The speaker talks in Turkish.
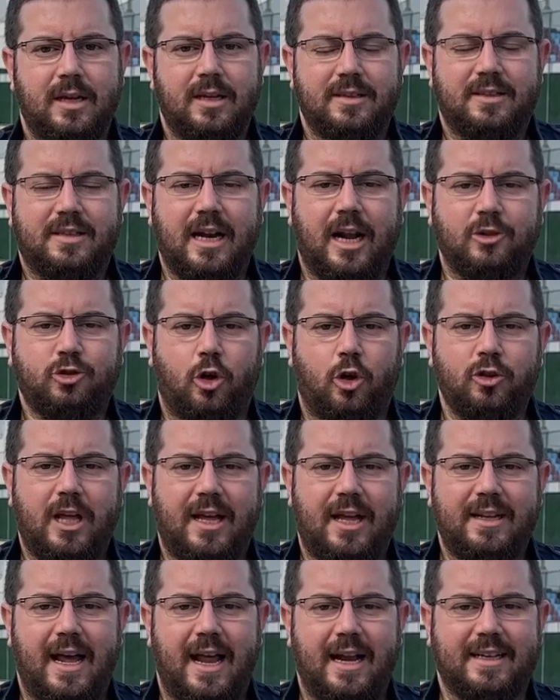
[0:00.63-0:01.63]

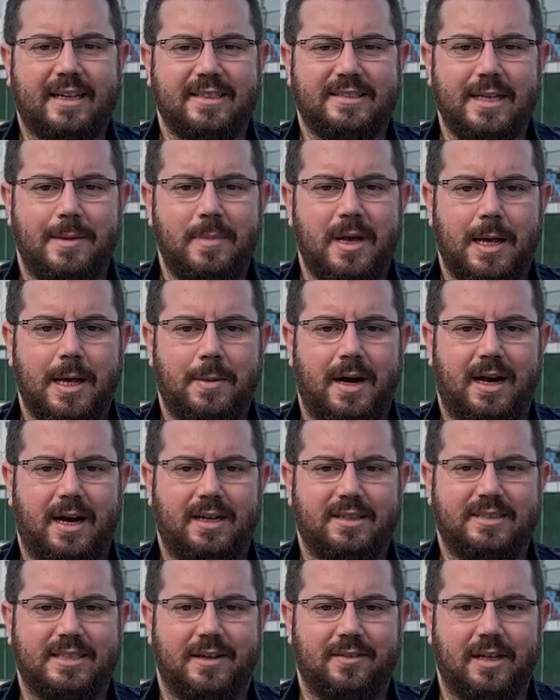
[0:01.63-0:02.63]
Trabzon'dan herkese merhaba
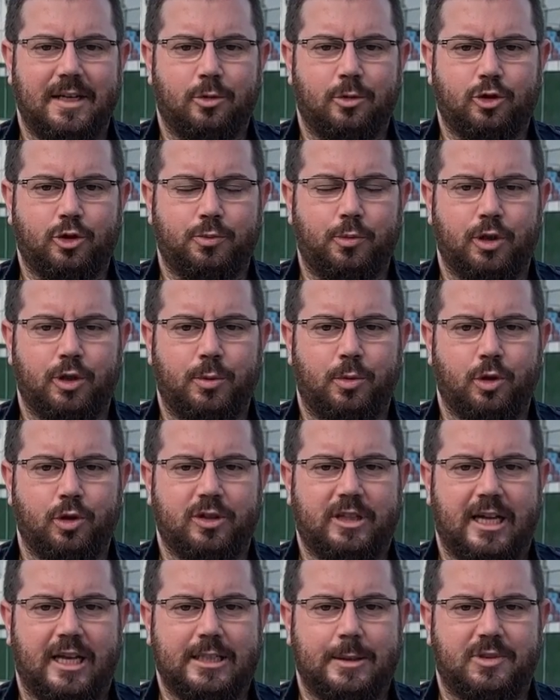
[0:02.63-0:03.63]
sevgili Bursaspor'da bugün
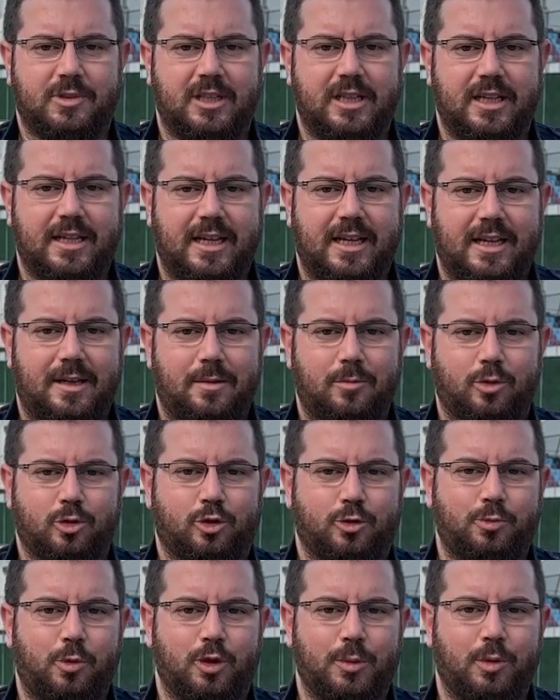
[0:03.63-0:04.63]
takipçileri.
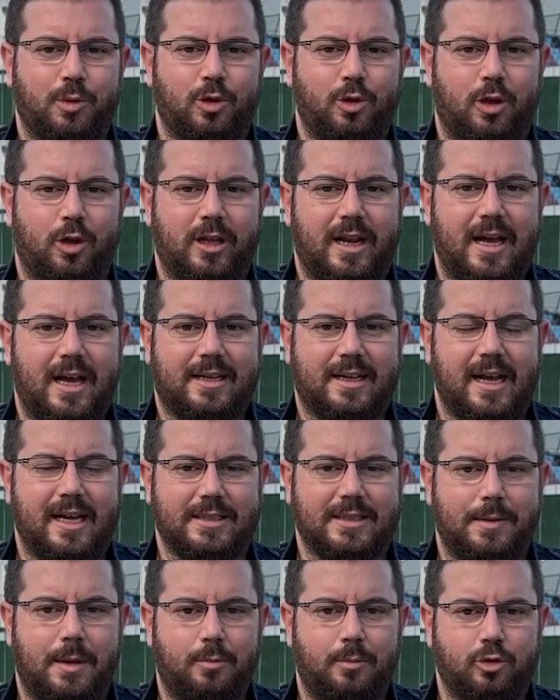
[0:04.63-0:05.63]
Bursaspor'da bugün olarak her
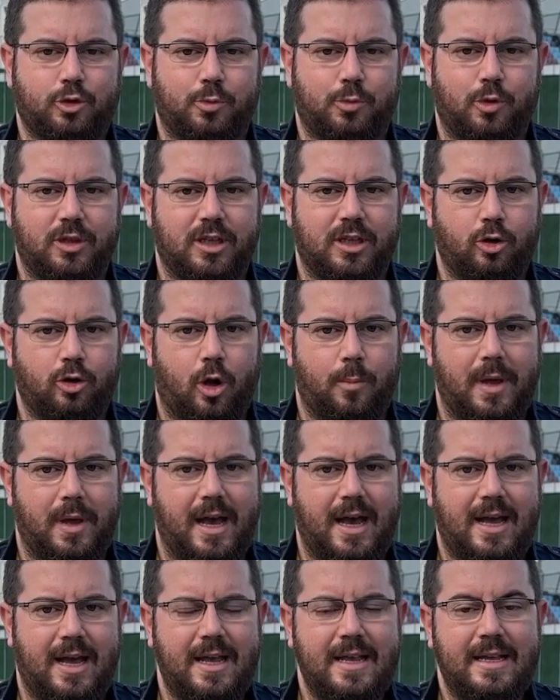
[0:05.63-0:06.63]
zaman Bursaspor'un yanında
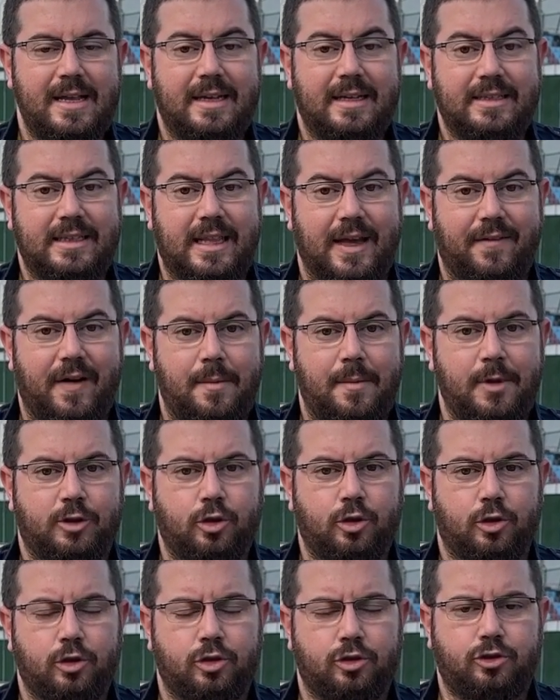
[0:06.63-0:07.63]
olmaya devam
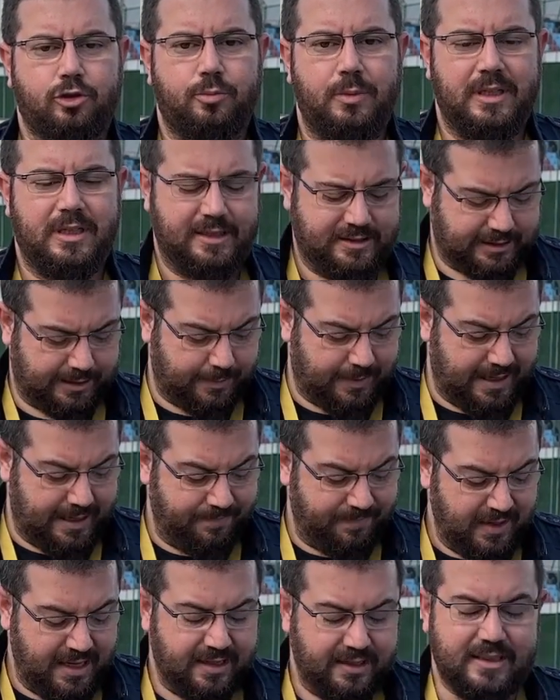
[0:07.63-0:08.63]
ediyoruz. Bildiğiniz gibi
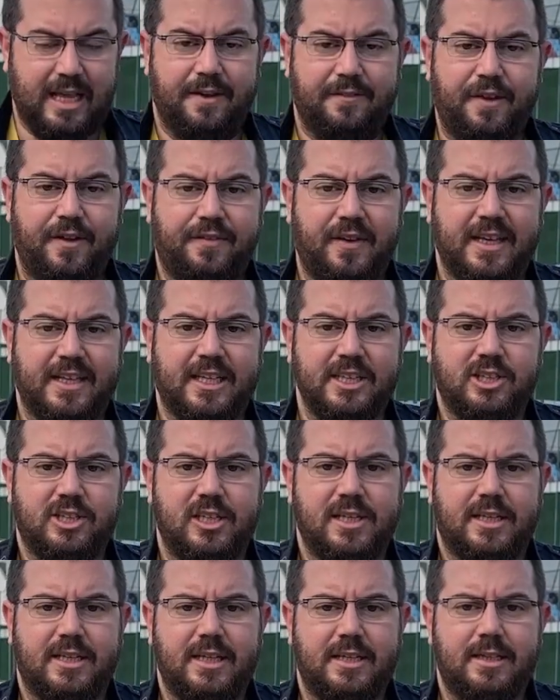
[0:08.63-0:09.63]
TFF
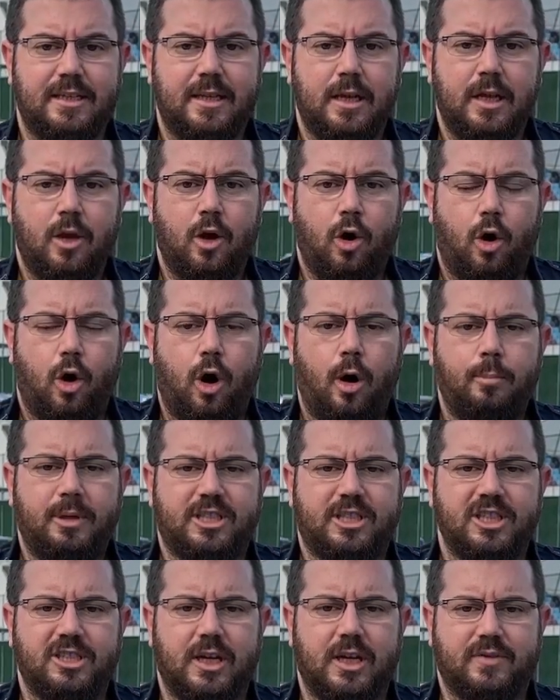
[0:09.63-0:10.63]
2. Lig'in
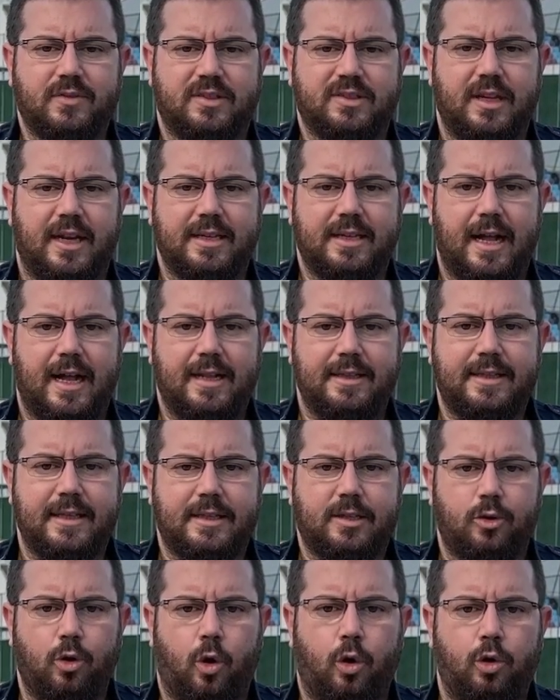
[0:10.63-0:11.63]
15. haftasına
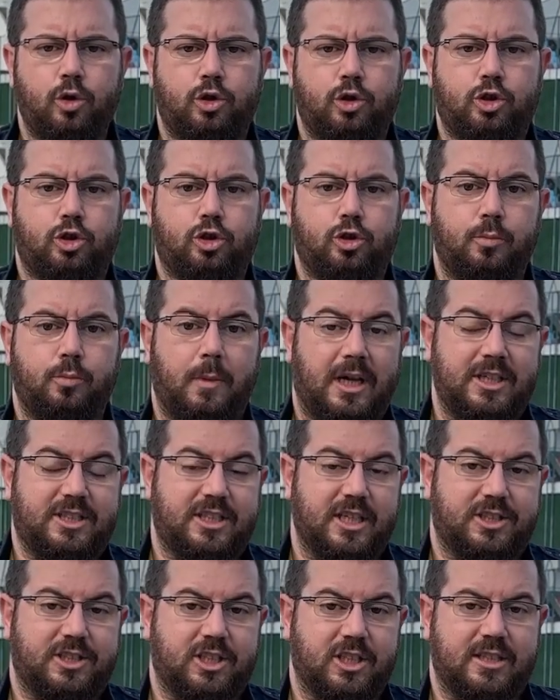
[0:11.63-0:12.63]
geldik. 13
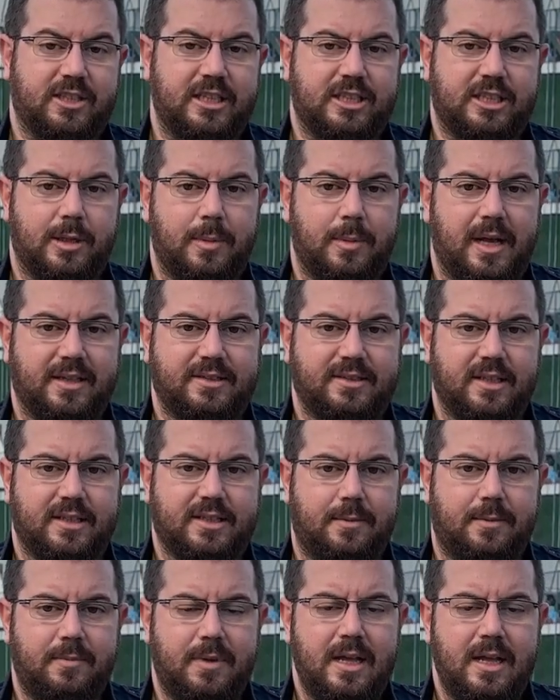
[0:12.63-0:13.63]
maça çıktı Yeşil Beyaz
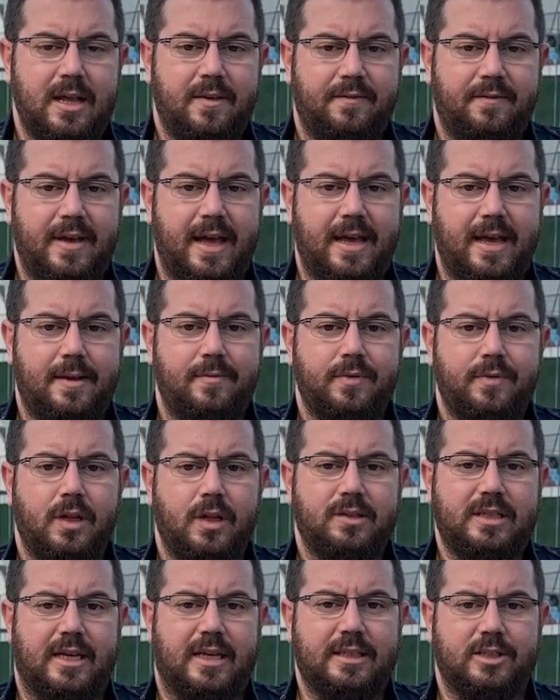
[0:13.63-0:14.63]
takım ve
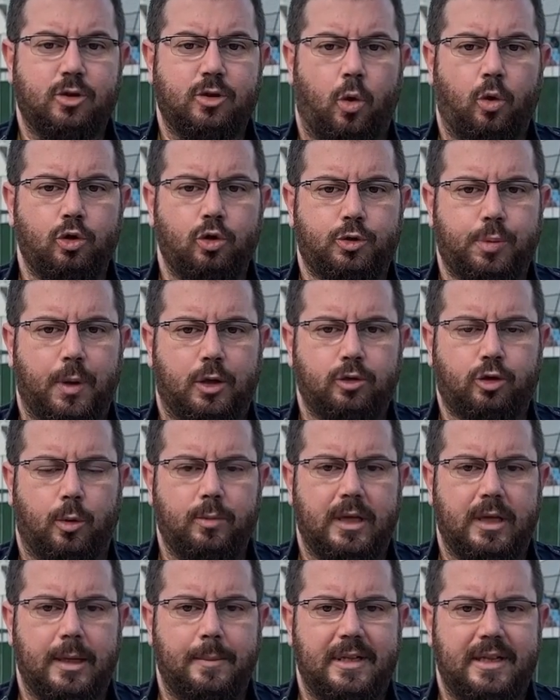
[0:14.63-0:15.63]
sadece 13 puan
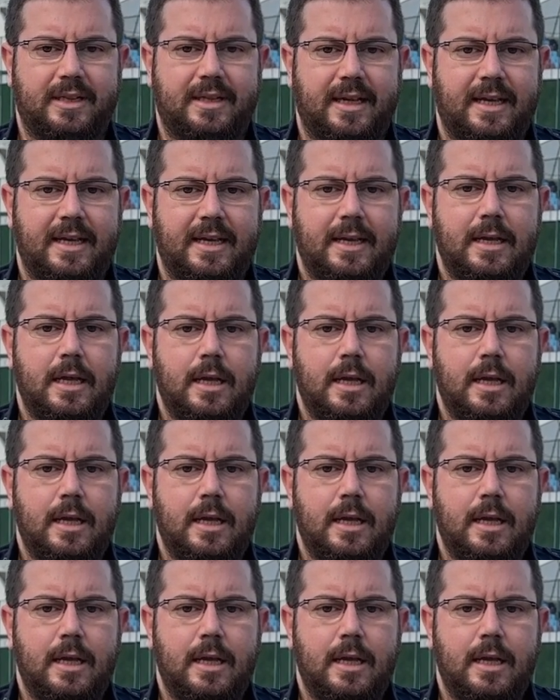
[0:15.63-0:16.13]
toplayabildi.